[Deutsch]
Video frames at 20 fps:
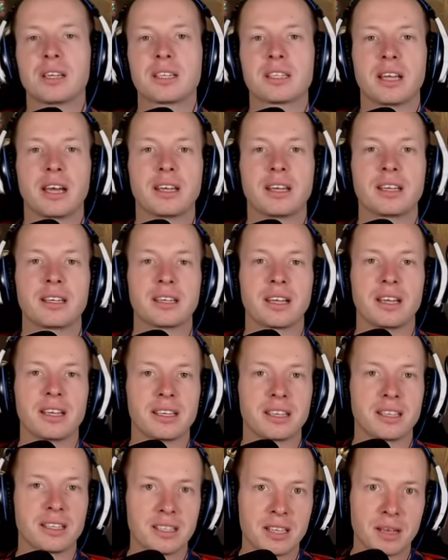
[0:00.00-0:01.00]
dieser Zeit, in der
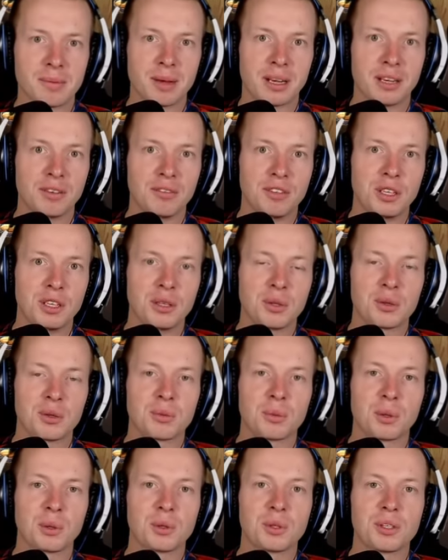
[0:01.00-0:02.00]
ich jetzt hier meine
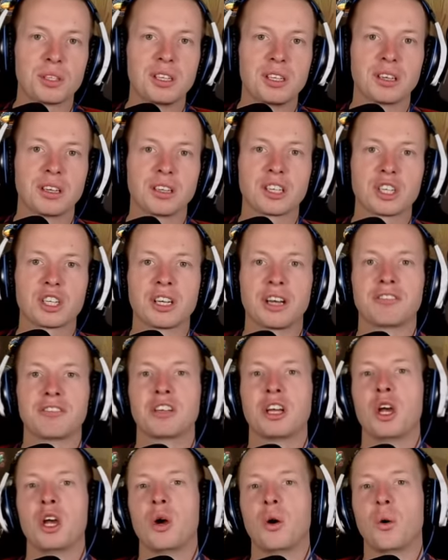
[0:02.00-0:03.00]
Videos produziere,
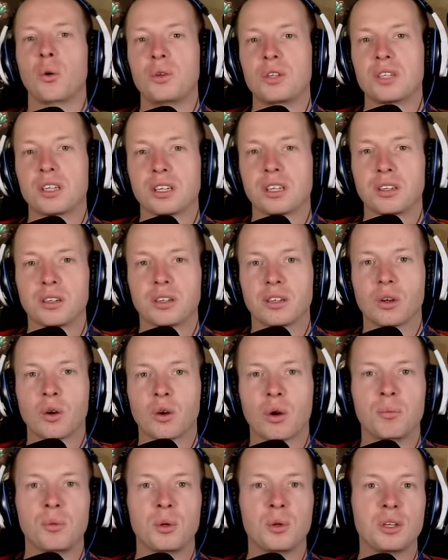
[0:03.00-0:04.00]
geschafft, unsere
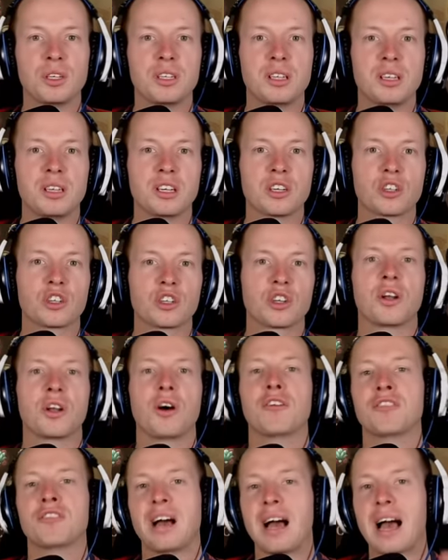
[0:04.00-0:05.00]
Community hier schon
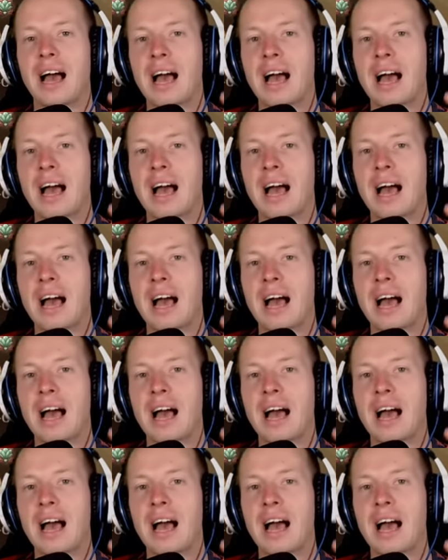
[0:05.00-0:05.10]
auf